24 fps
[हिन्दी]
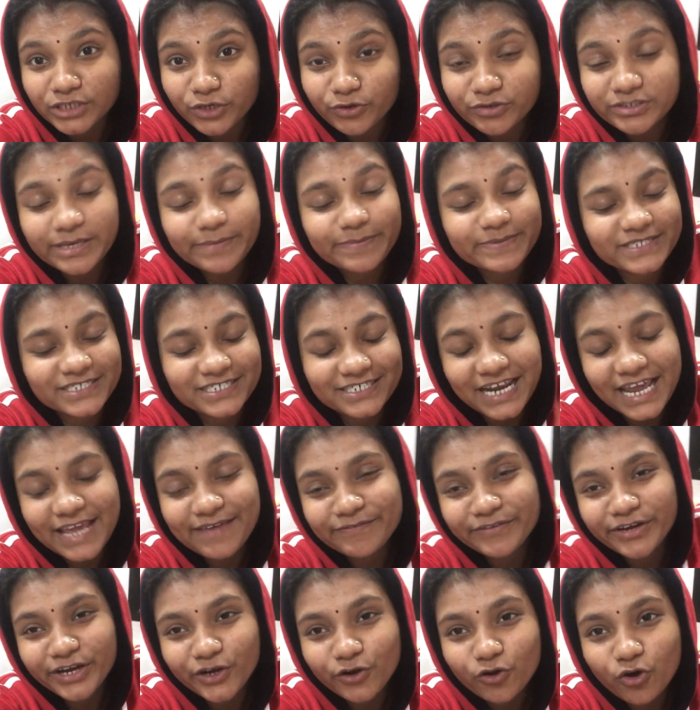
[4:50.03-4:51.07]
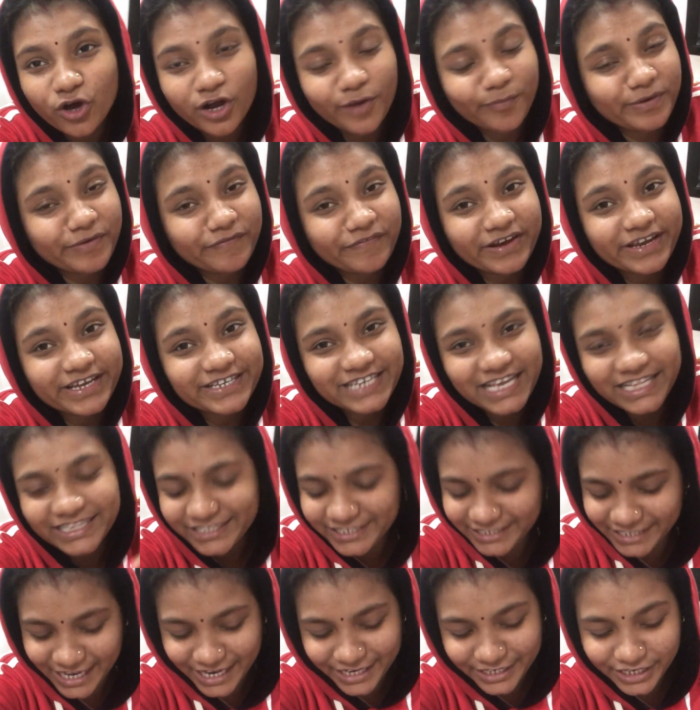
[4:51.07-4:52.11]
चैनल को सब्सक्राइब कर लो और अपने फ्रेंड के
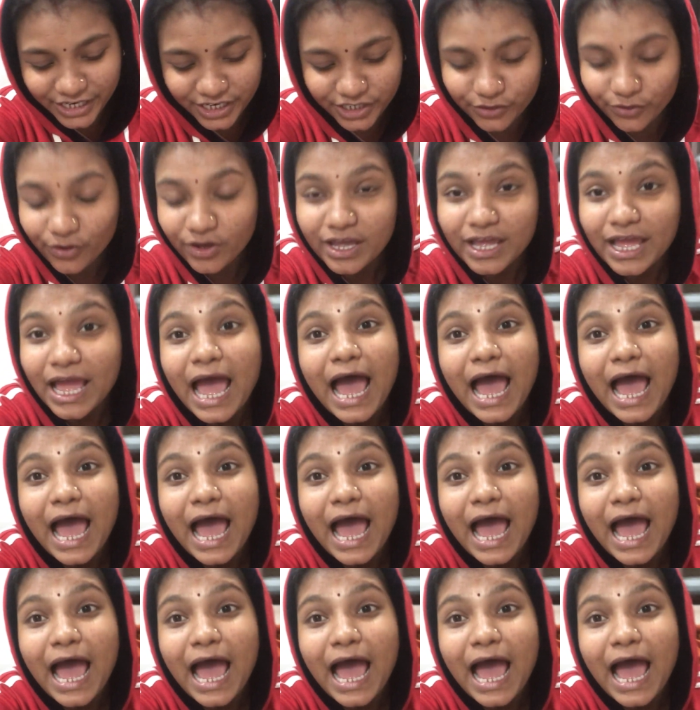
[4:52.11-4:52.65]
साथ शेयर कर दो